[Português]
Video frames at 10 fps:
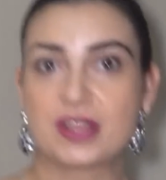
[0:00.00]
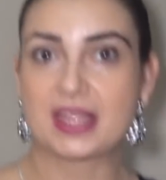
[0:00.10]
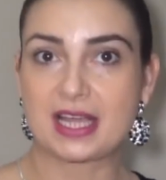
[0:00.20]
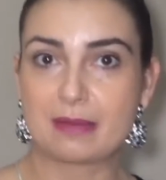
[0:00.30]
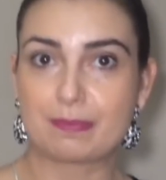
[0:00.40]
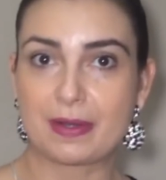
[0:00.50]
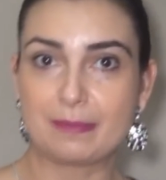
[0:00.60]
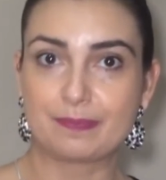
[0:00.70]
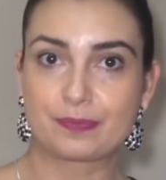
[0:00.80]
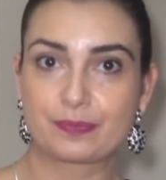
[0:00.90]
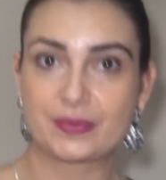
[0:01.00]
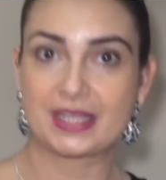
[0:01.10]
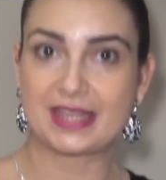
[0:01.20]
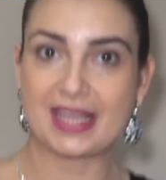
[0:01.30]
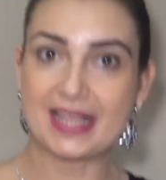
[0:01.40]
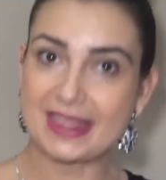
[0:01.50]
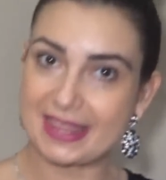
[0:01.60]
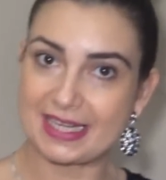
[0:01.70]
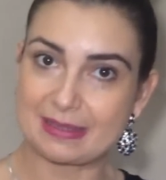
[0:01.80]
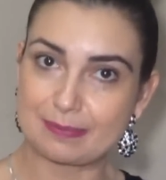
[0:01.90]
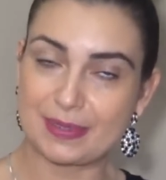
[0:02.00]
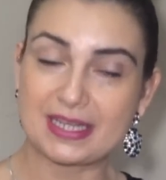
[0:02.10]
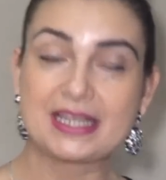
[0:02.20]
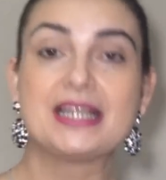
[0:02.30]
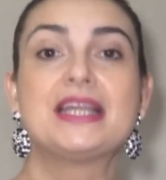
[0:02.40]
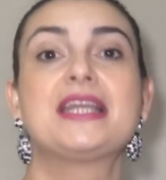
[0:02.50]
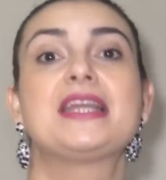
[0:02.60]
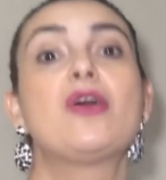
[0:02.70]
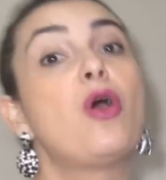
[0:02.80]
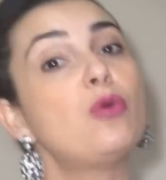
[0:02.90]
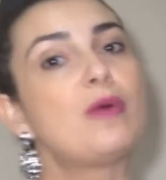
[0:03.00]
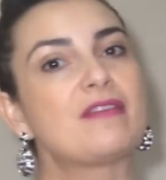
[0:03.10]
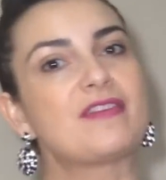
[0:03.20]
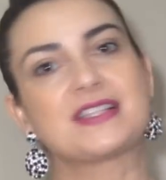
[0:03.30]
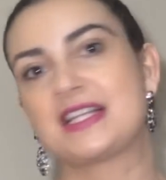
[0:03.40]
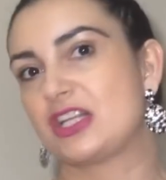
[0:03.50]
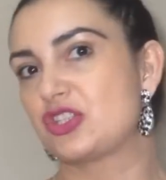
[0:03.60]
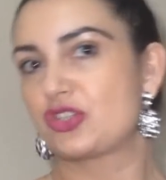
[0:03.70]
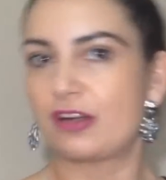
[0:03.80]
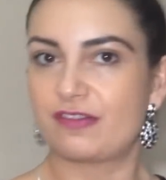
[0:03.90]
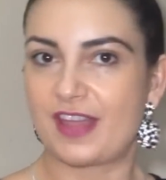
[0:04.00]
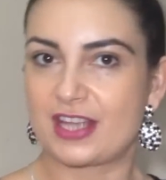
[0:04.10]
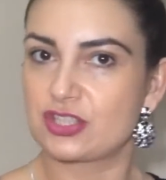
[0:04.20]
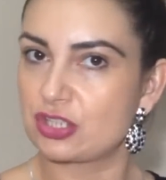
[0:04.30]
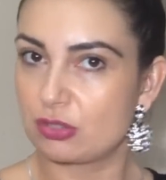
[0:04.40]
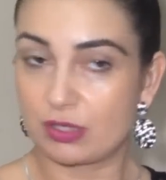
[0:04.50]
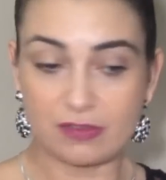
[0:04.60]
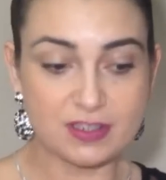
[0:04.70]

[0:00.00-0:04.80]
de tampa, que tenha tampa, e ou uma vasilha de sorvete, o que